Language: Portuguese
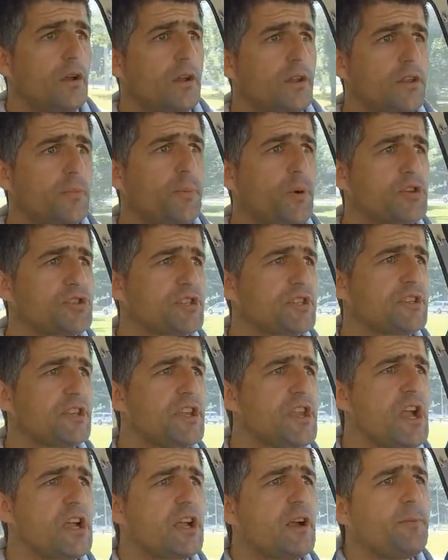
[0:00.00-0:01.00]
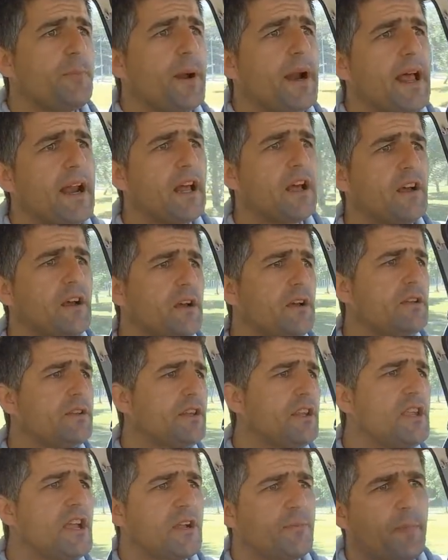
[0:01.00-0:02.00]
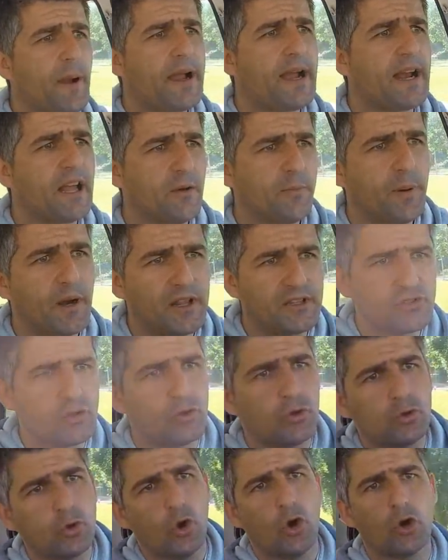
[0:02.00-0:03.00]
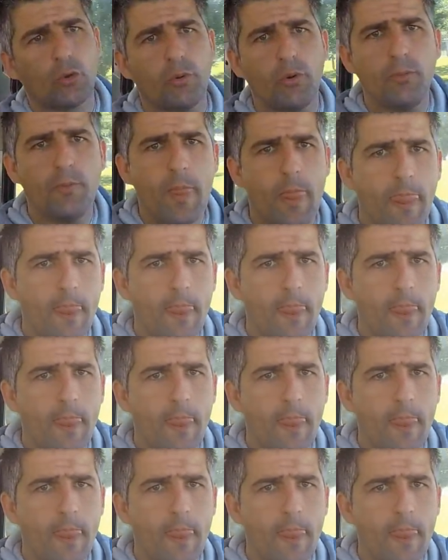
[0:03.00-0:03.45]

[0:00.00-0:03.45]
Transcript: Depois que tinha que, reparar, tinha que pagar a reparação de turbo,